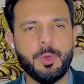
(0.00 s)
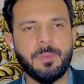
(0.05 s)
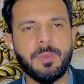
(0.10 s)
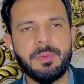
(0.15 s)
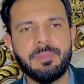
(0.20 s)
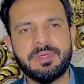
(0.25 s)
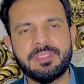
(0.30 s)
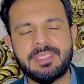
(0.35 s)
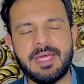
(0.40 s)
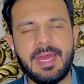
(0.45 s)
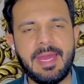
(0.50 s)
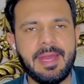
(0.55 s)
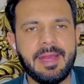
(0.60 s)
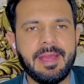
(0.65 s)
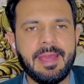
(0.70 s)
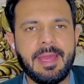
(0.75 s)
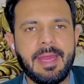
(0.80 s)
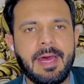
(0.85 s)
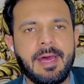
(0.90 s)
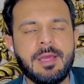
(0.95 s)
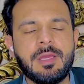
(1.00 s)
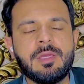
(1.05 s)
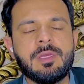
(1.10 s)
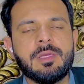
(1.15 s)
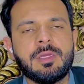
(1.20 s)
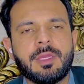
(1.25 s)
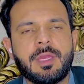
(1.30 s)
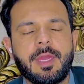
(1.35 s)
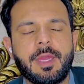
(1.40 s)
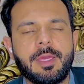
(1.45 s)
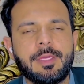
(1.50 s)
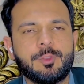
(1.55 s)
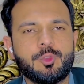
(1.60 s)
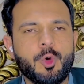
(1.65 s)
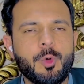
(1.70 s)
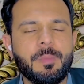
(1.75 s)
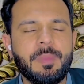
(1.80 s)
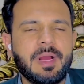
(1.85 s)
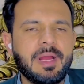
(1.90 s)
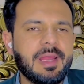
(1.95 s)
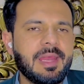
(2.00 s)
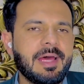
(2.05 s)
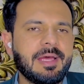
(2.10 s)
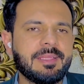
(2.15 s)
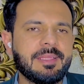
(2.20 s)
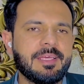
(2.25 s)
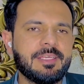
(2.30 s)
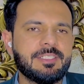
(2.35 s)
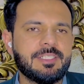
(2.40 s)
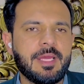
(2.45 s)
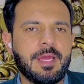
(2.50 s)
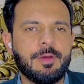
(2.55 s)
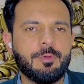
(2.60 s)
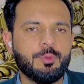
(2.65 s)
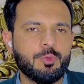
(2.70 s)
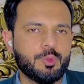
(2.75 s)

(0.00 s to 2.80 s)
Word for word: में बताया गया कि जो बांग्लादेश है